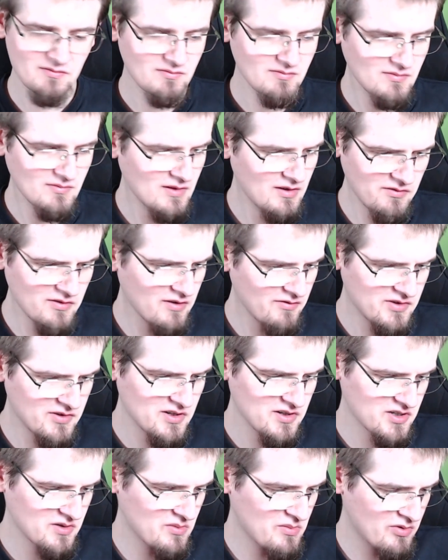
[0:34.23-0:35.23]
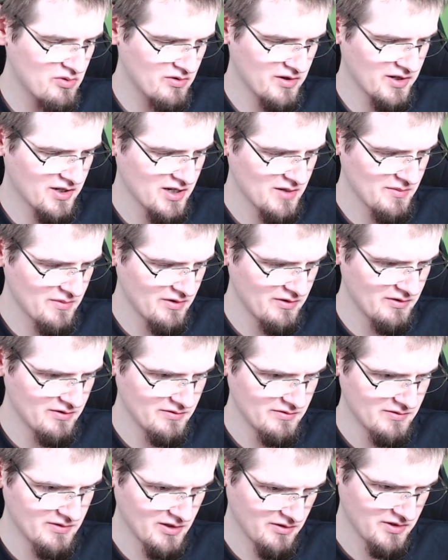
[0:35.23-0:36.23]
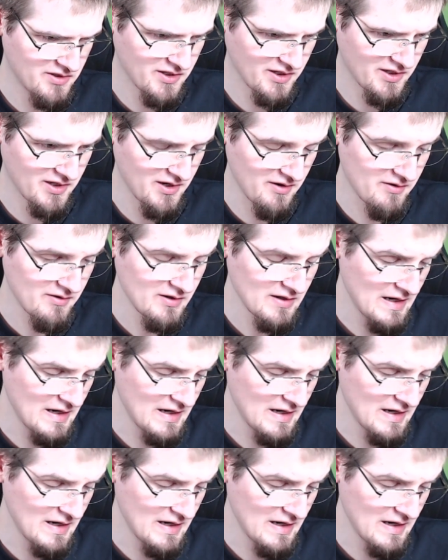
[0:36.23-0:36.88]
Nie, nie widziałem, żeby była reklama czegoś takiego.